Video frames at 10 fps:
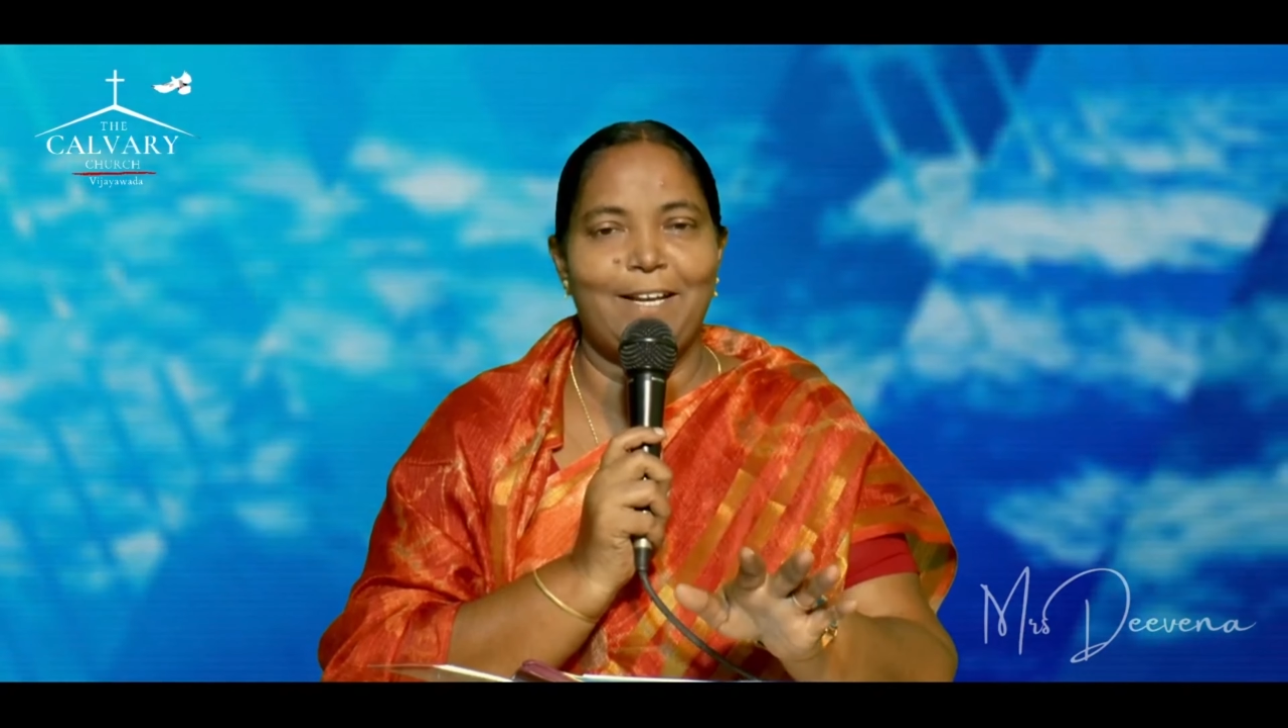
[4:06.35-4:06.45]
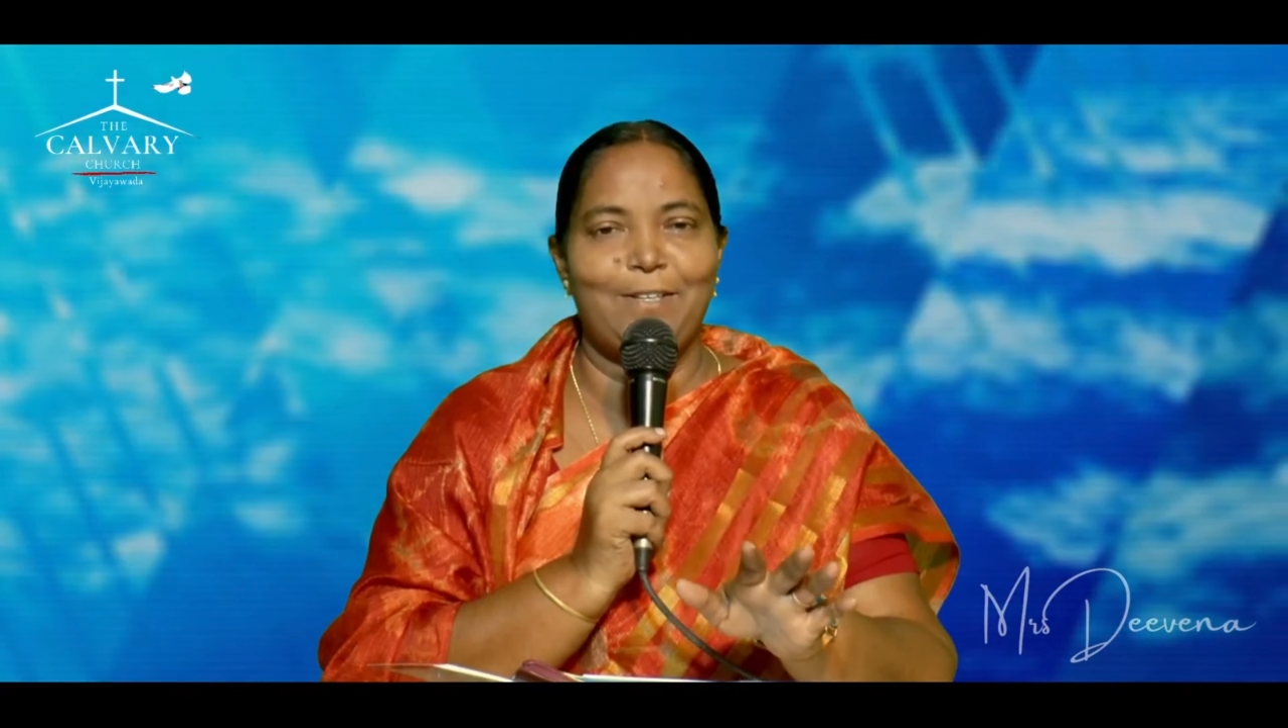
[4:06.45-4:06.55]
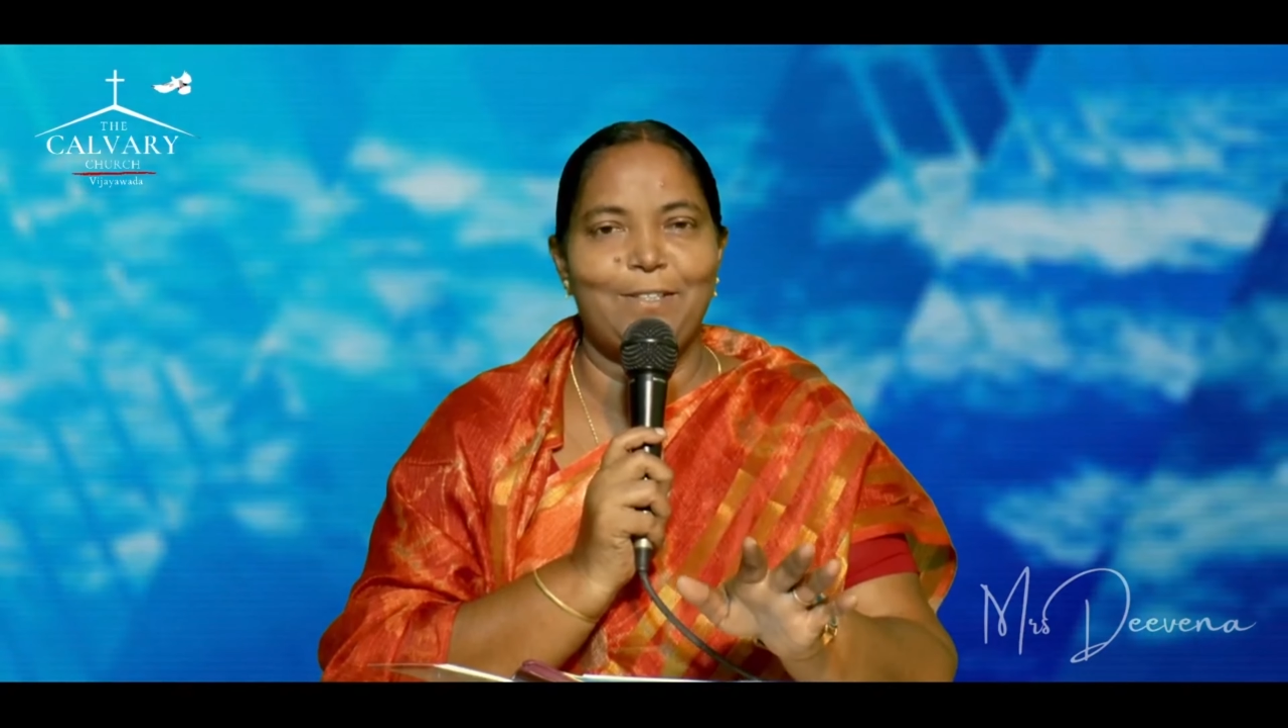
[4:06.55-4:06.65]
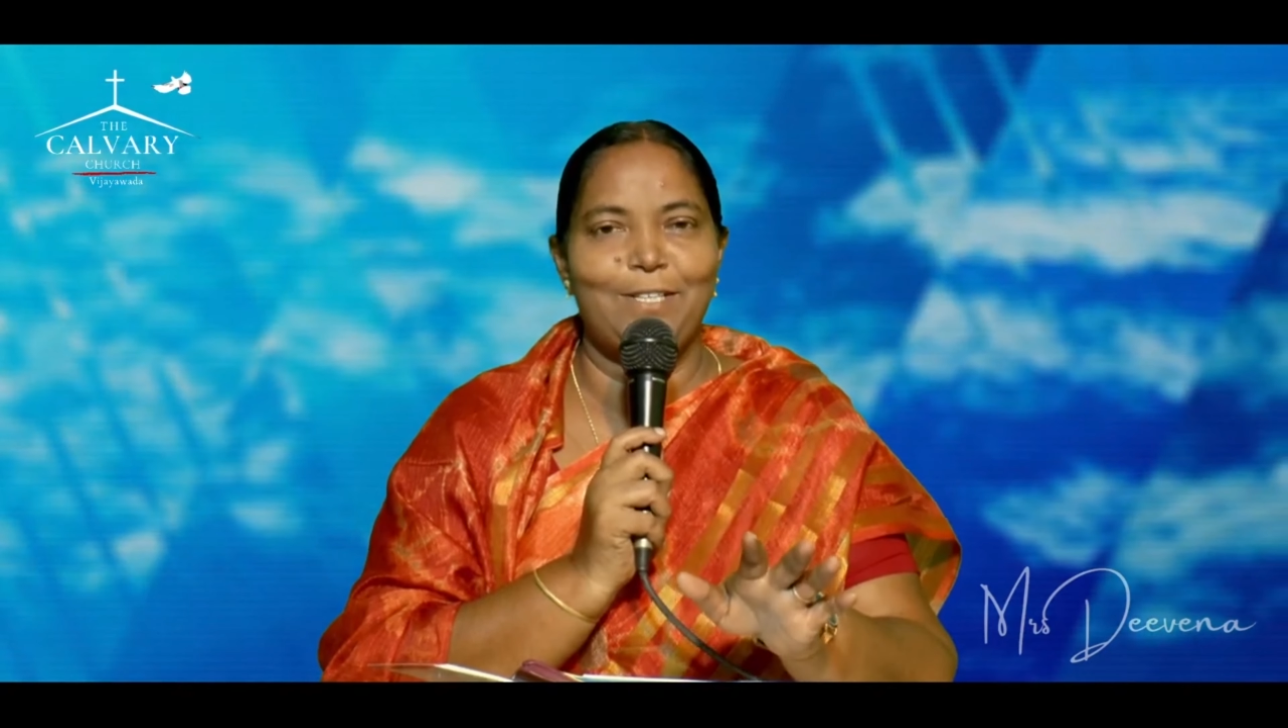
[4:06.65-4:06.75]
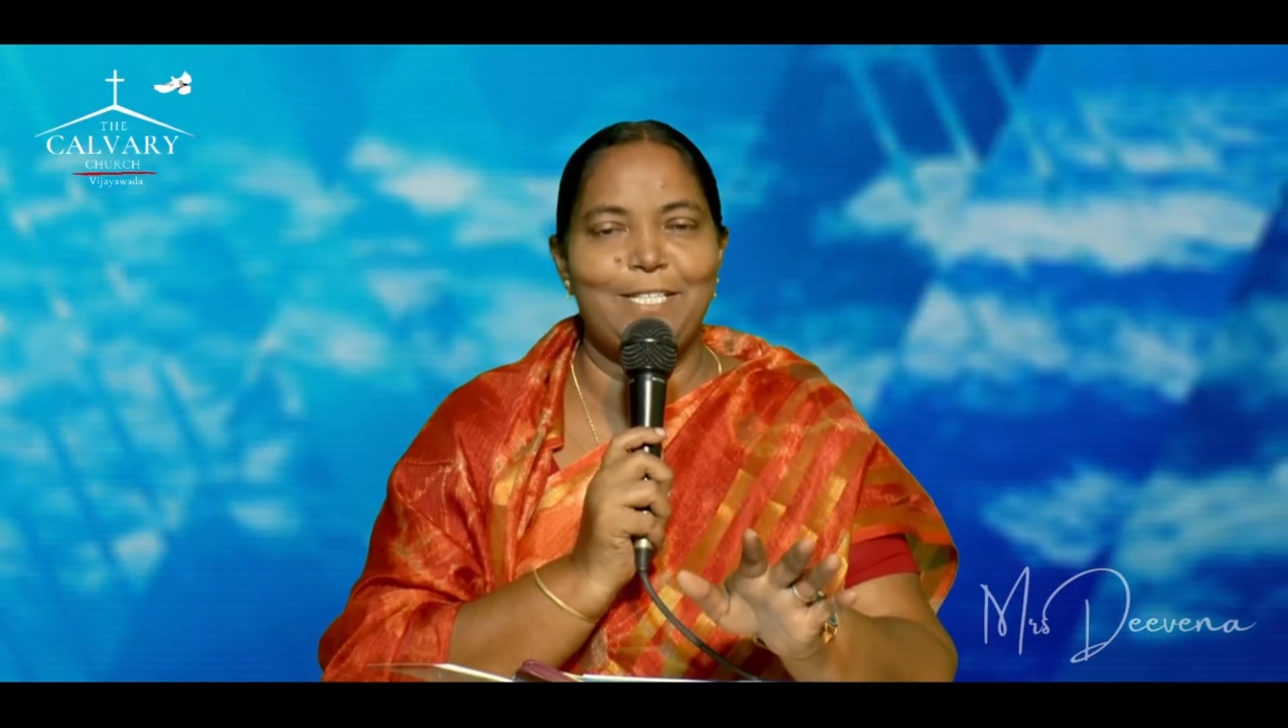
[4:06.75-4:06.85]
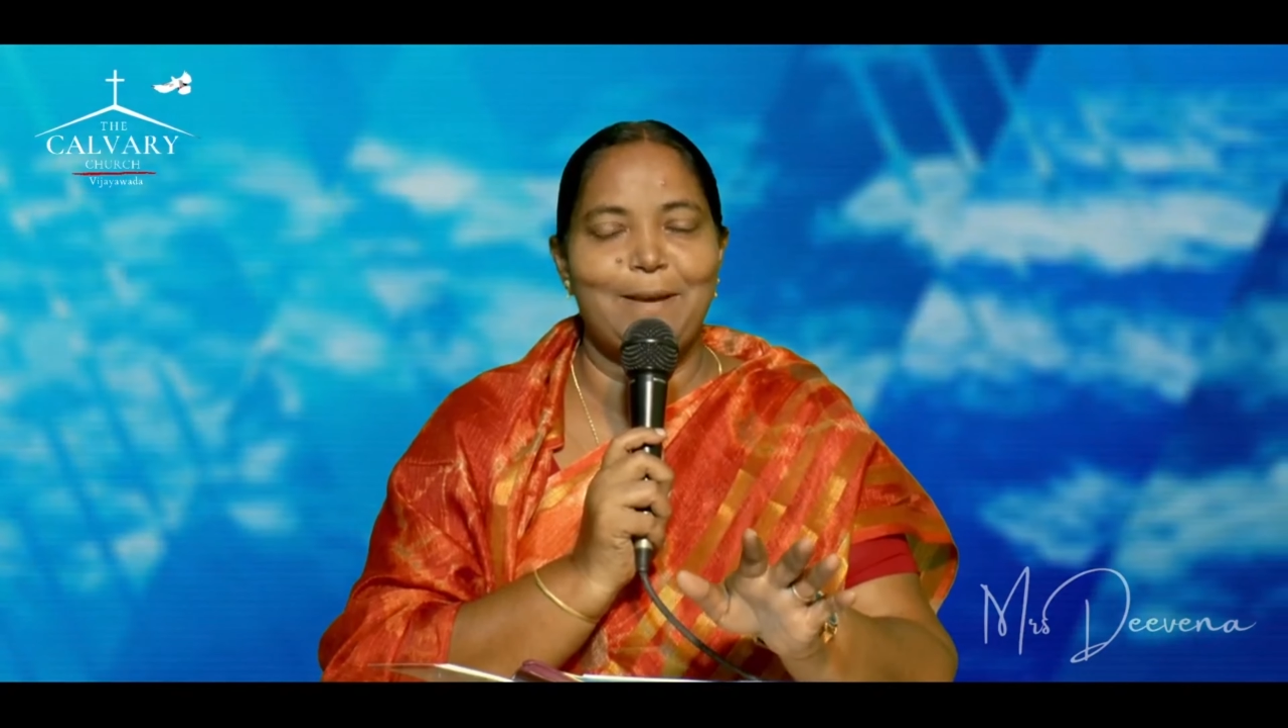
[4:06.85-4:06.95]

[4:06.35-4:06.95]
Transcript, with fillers: ఎక్కడుందో